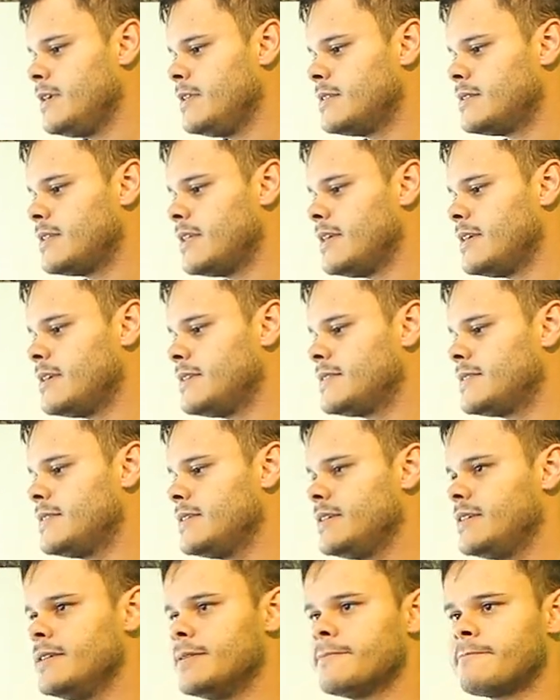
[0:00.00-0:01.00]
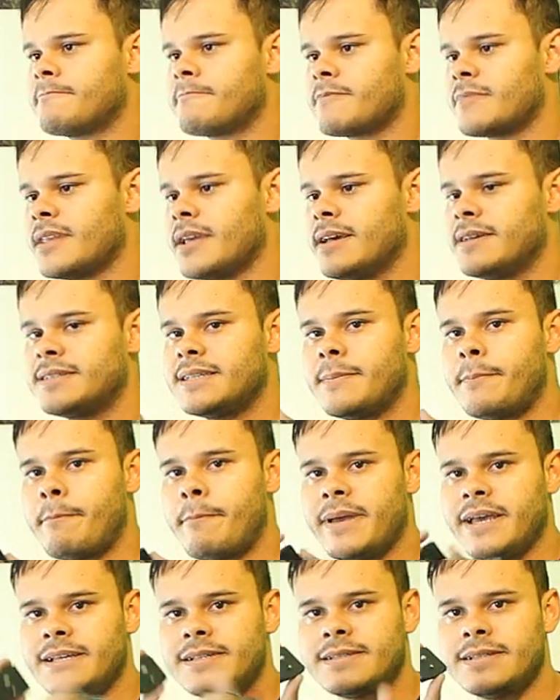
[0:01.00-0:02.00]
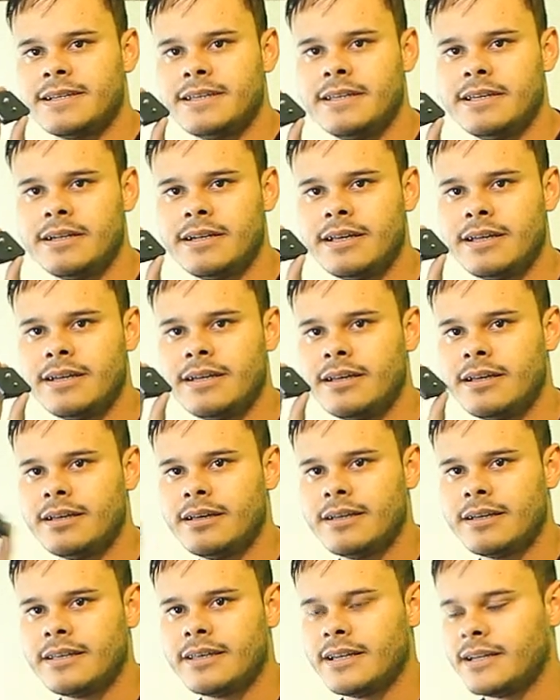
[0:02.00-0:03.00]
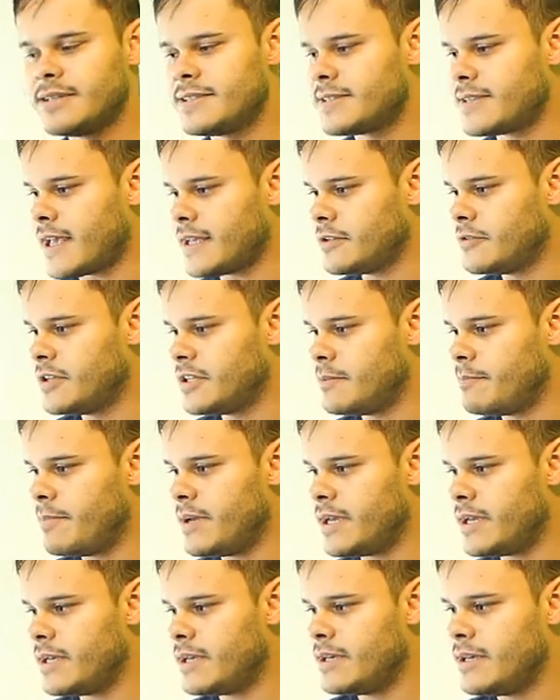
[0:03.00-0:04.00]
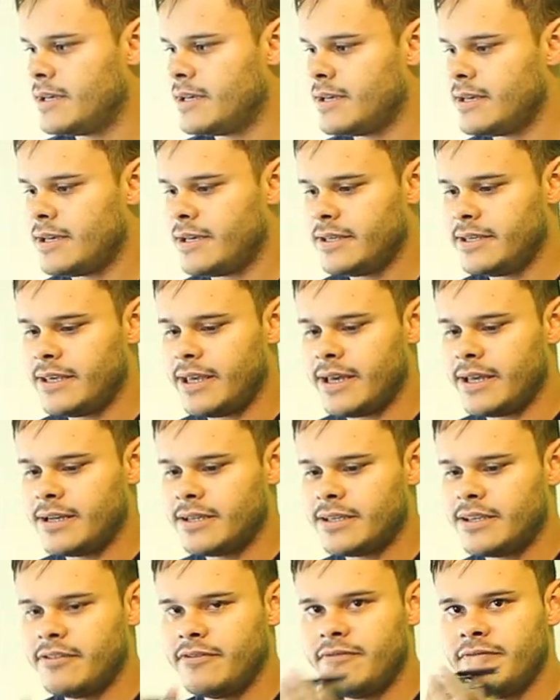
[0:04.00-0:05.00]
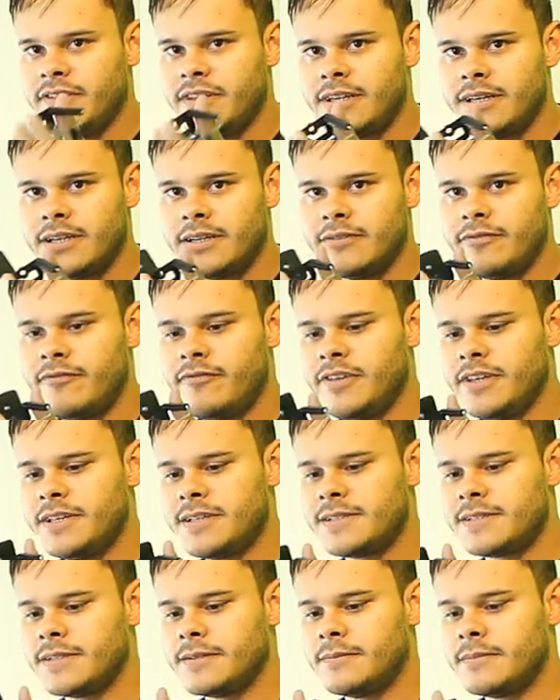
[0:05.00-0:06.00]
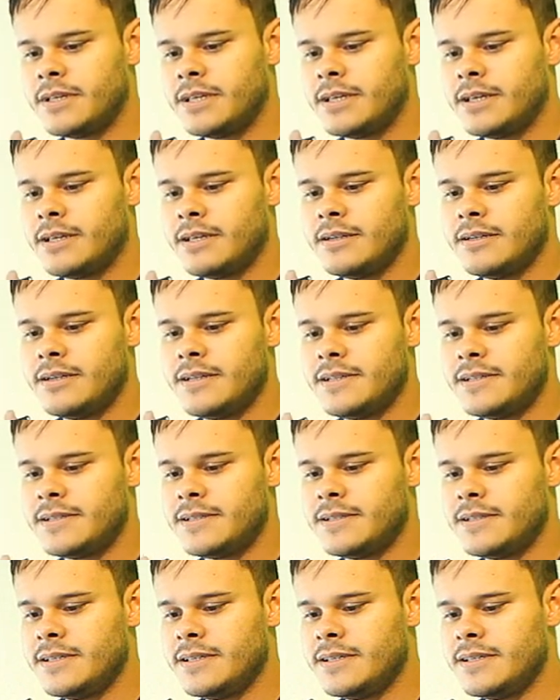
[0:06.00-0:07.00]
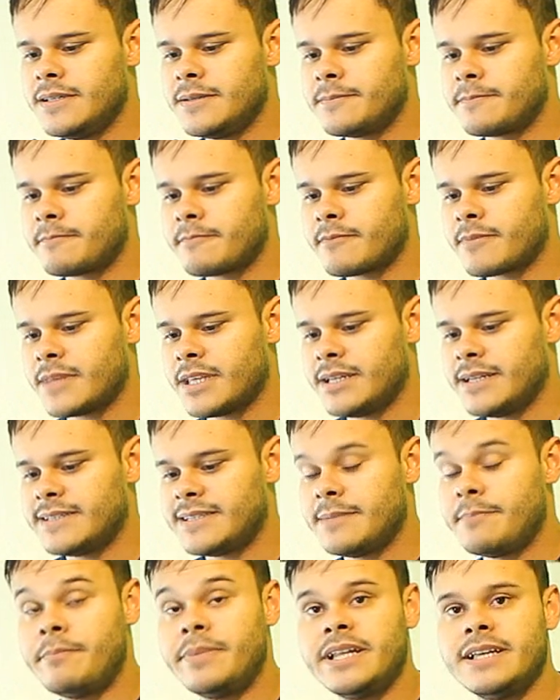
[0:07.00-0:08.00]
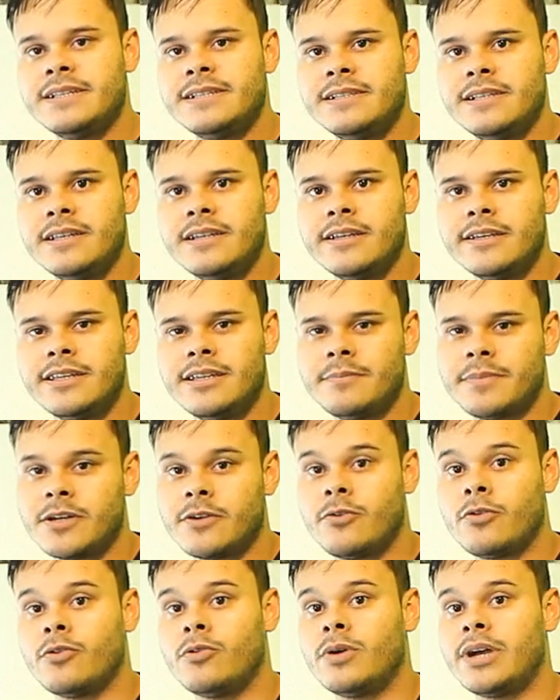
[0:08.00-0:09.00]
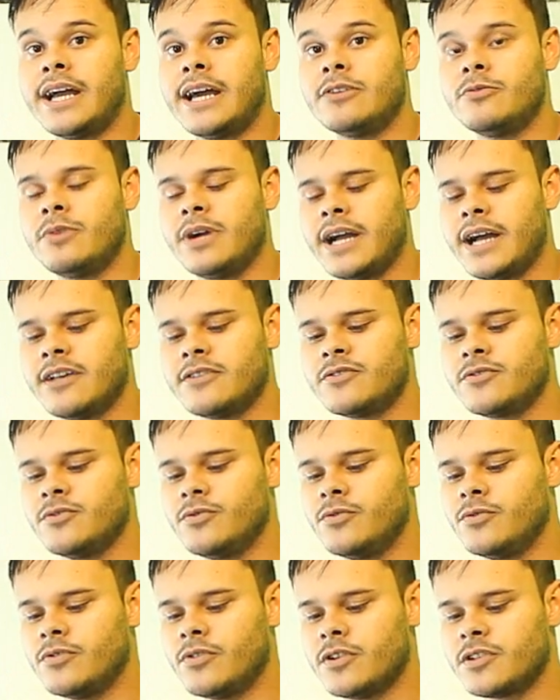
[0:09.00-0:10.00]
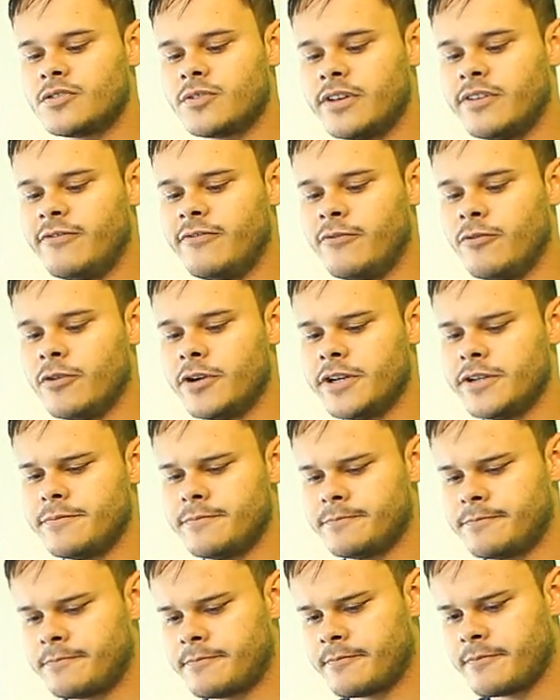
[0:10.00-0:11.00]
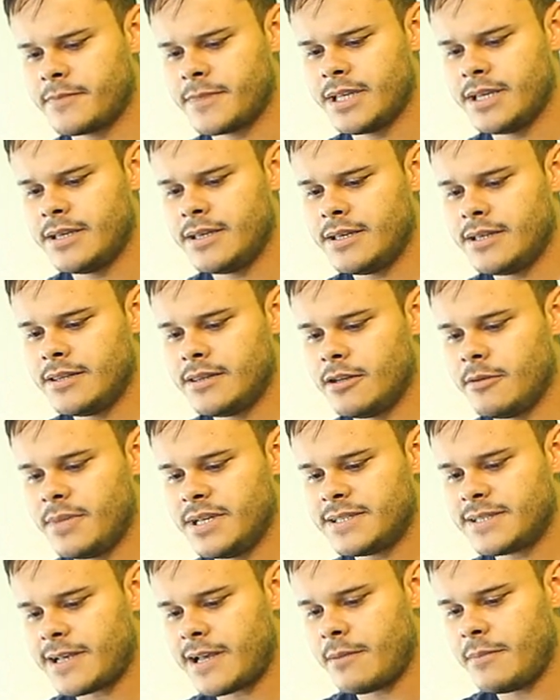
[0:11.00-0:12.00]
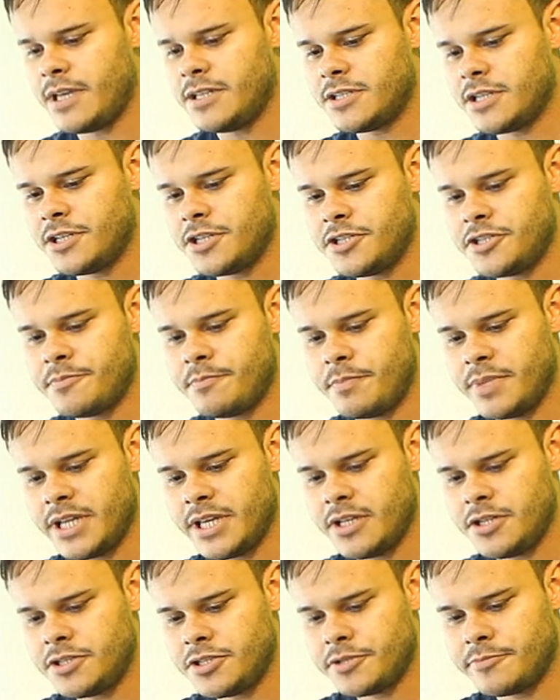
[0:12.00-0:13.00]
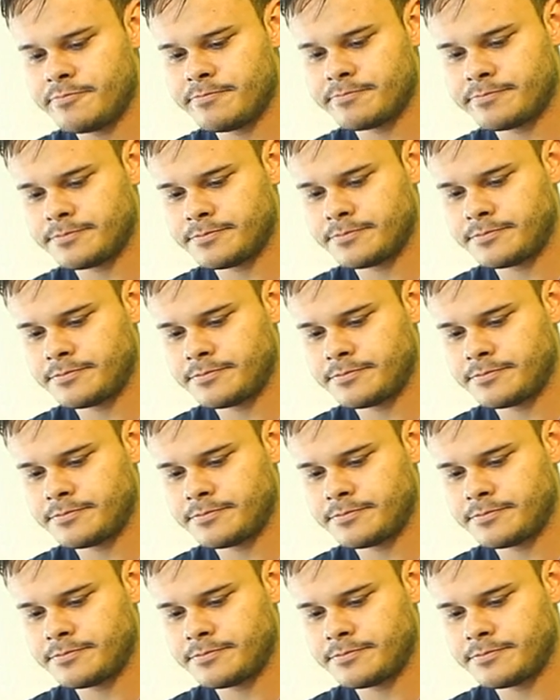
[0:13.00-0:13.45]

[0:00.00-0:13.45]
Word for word: e tem esse essa peça aqui, né, que ela sai do tripé, que é ela que fica fixa nesse nessa presilha aqui para colocar no caso o nosso iPhone. Então, basicamente a gente prende